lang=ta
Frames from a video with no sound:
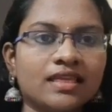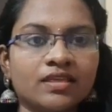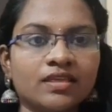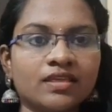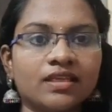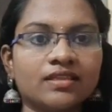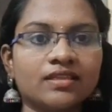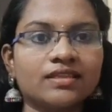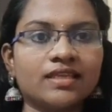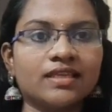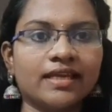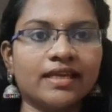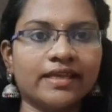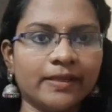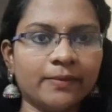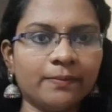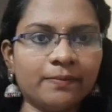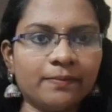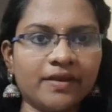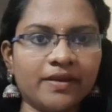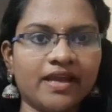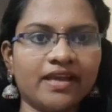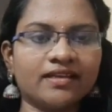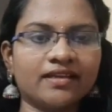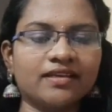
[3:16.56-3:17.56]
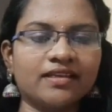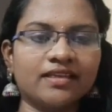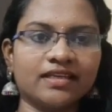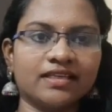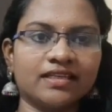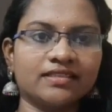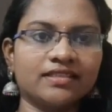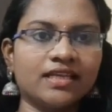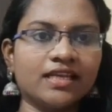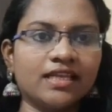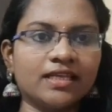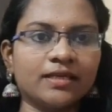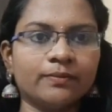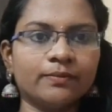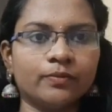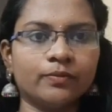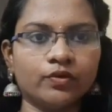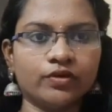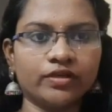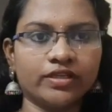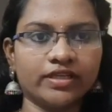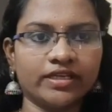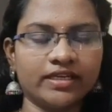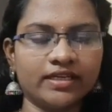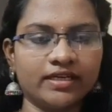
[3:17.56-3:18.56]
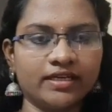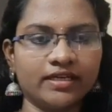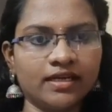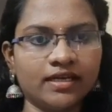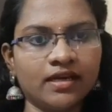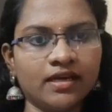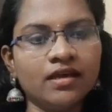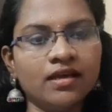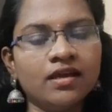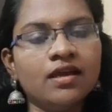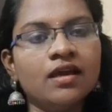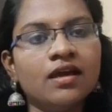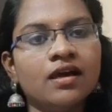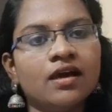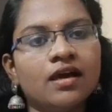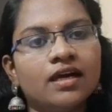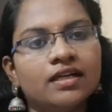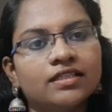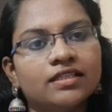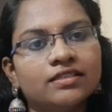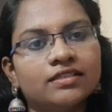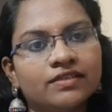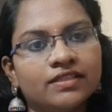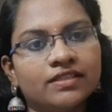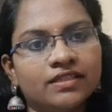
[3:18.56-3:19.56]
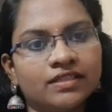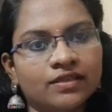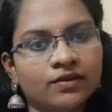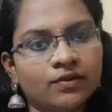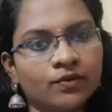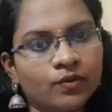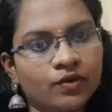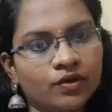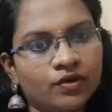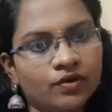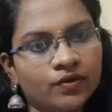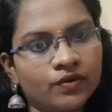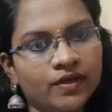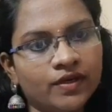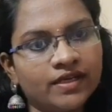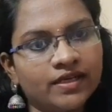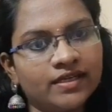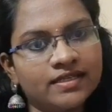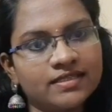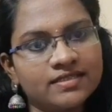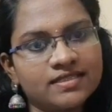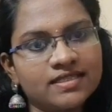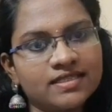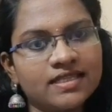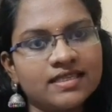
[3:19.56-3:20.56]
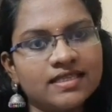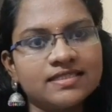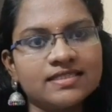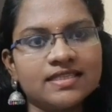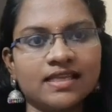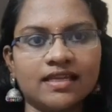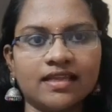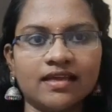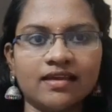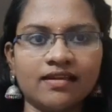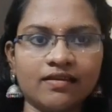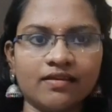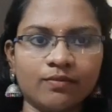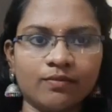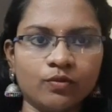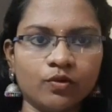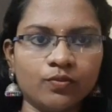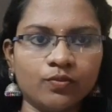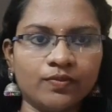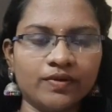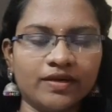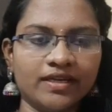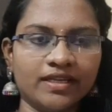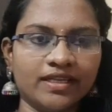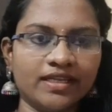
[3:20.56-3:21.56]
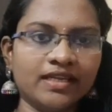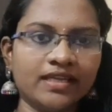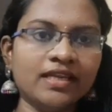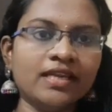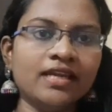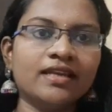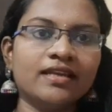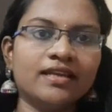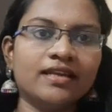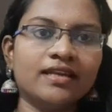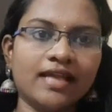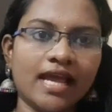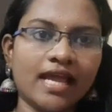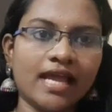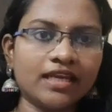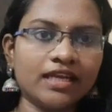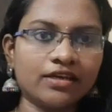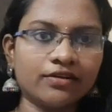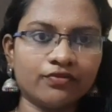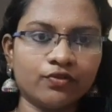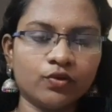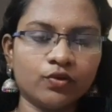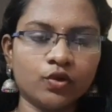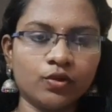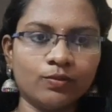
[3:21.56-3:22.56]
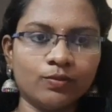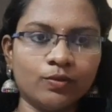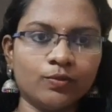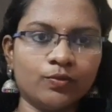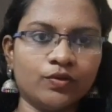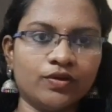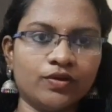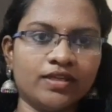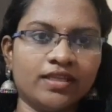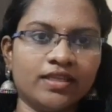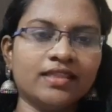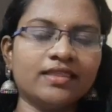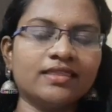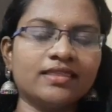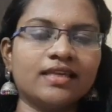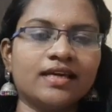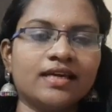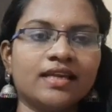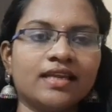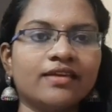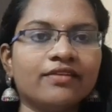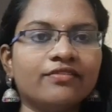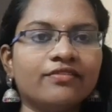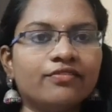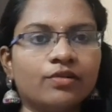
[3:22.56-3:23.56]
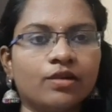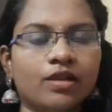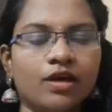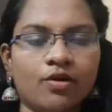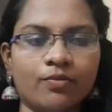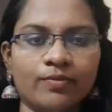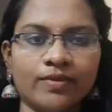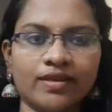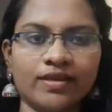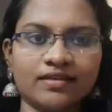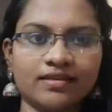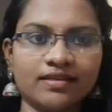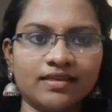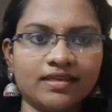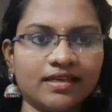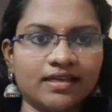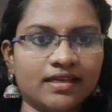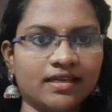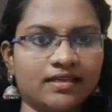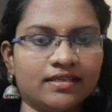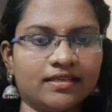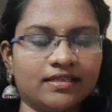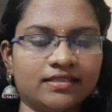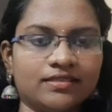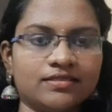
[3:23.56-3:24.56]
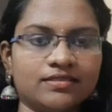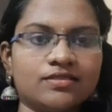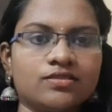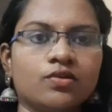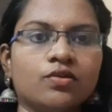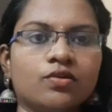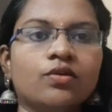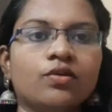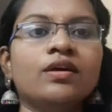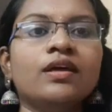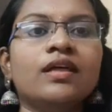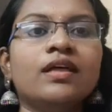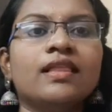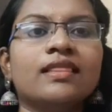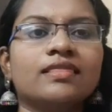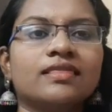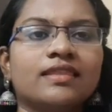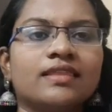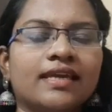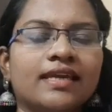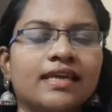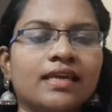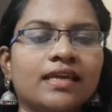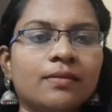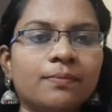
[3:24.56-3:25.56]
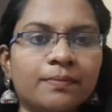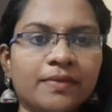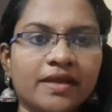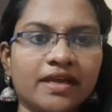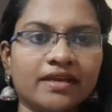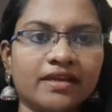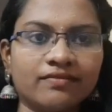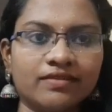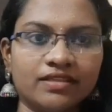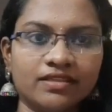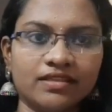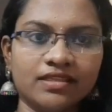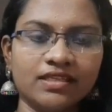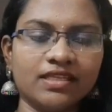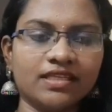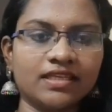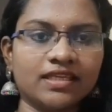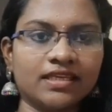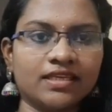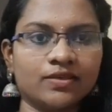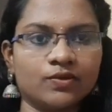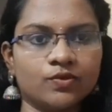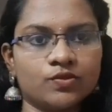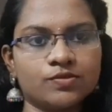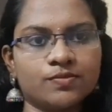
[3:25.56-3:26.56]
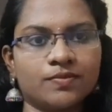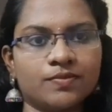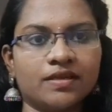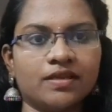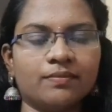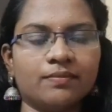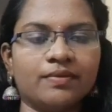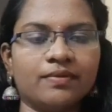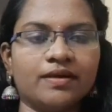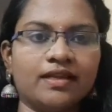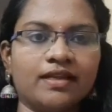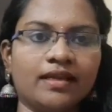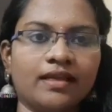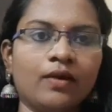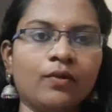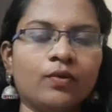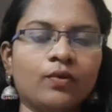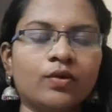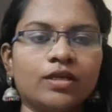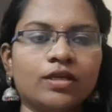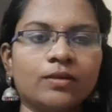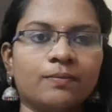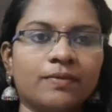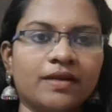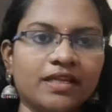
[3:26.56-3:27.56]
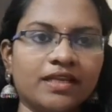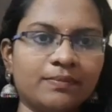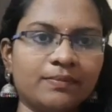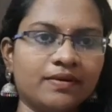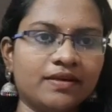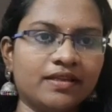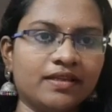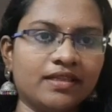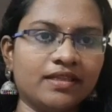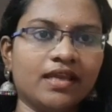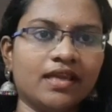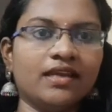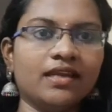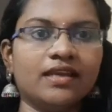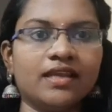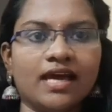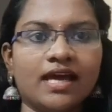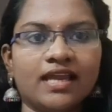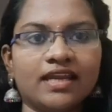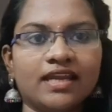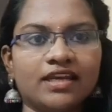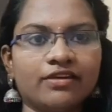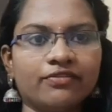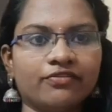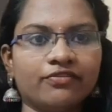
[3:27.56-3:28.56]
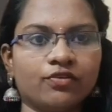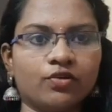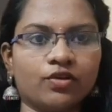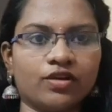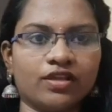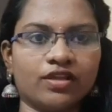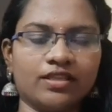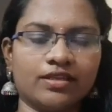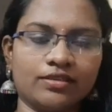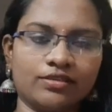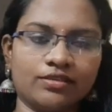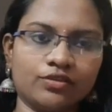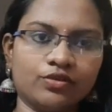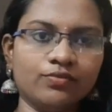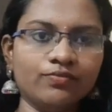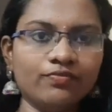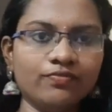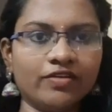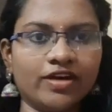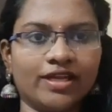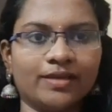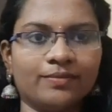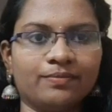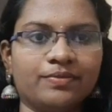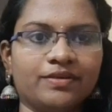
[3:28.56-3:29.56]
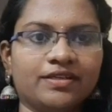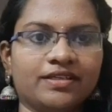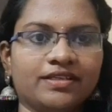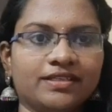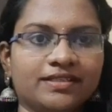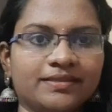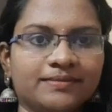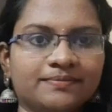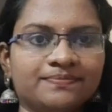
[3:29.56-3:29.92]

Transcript: தயிர் பேக் நீங்கள் தலைக்கு போட்டிங்கன்னா அது வந்து உங்களோட டெட் செல்ஸ் எல்லாம் ரிமூவ் பண்ணி டேண்ட்ரஃபும் ரிமூவ் பண்ணி தலையை ஃபுல்லாமே கிளியர் ஆகுது ஸோ டயர் பேக் வந்து நீங்கள் யூஸ் பண்ணி பாருங்கள் உங்களுக்கு படிப்படியாக டேண்ட்ரஃப் குறையிறதுக்கும் வாய்ப்பு இருக்குது